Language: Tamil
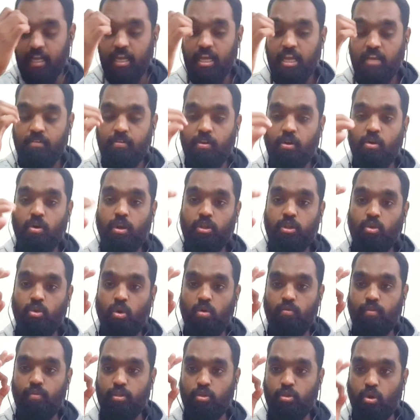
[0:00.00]
இவர்களுடைய
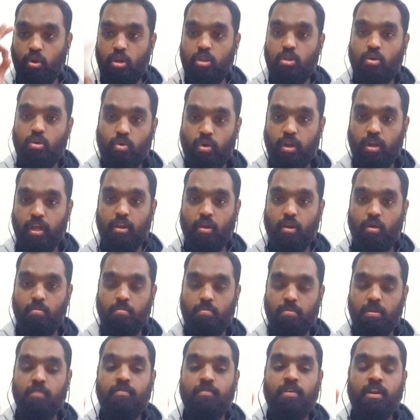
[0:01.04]
தோல்வி தொடர்ந்து கொண்டே இருக்கும்
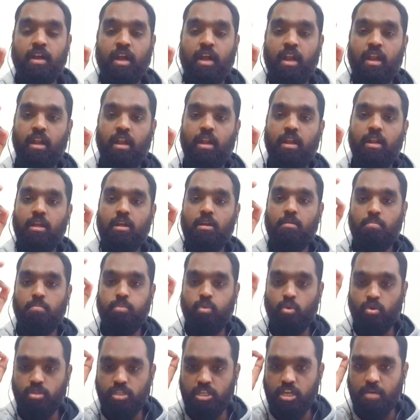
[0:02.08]
இவர்கள்
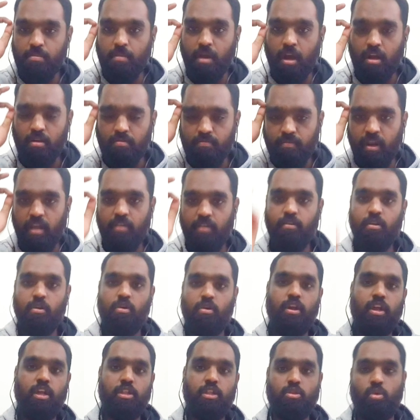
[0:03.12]
பூஜ்யமாகும் வரை
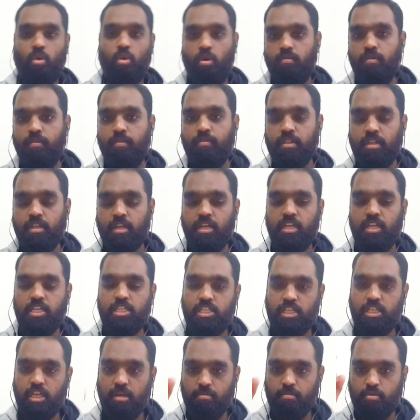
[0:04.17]
இவர்களுடைய தோல்வி வந்து
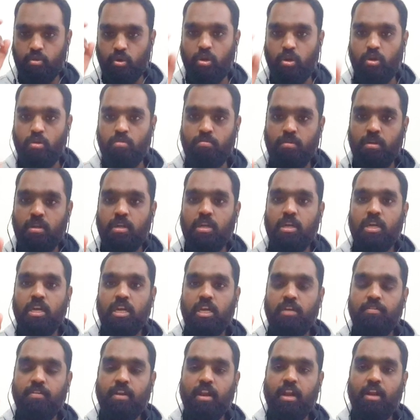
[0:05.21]
நிச்சயம் தொடரும்
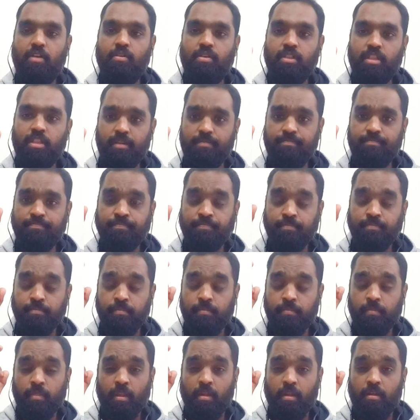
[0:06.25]
இவர்கள் வந்து
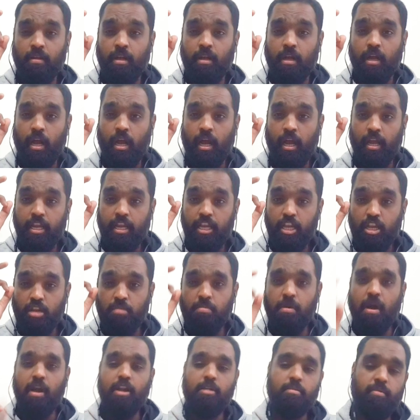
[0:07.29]
இன்னும்
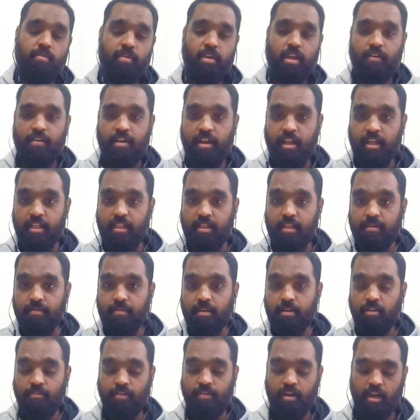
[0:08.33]
அனுபவிக்க வேண்டியது
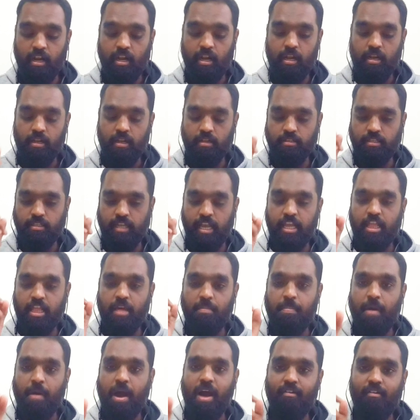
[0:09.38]
இவர்கள் செய்த
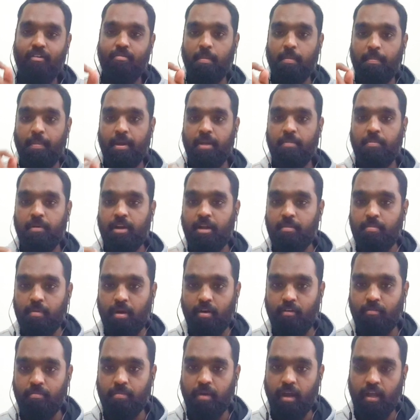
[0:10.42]
பாவம் அப்பேற்பட்ட
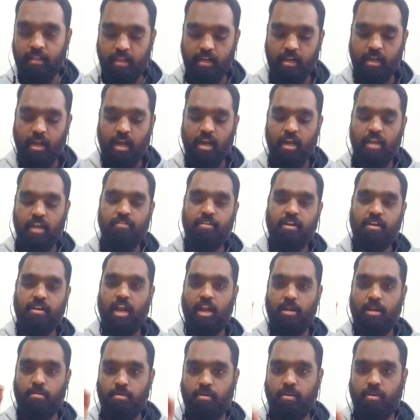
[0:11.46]
பாவம் அதற்காக இவர்கள்
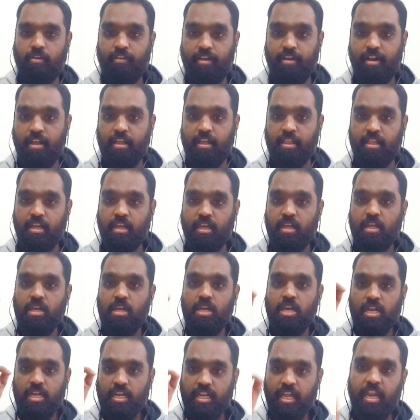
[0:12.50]
அனுபவிக்க வேண்டியது
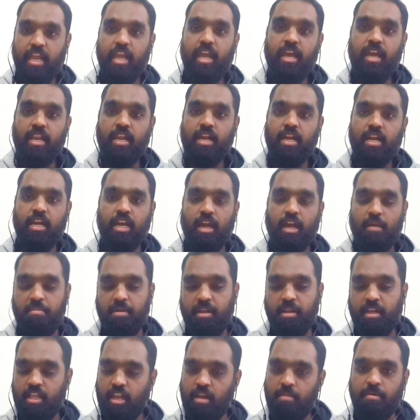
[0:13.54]
நிறைய இருக்கு
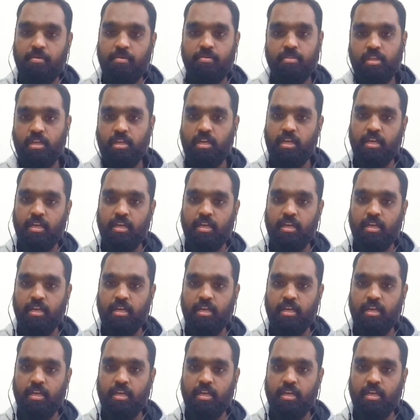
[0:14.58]
அப்படிங்கிறத நம்ம வந்து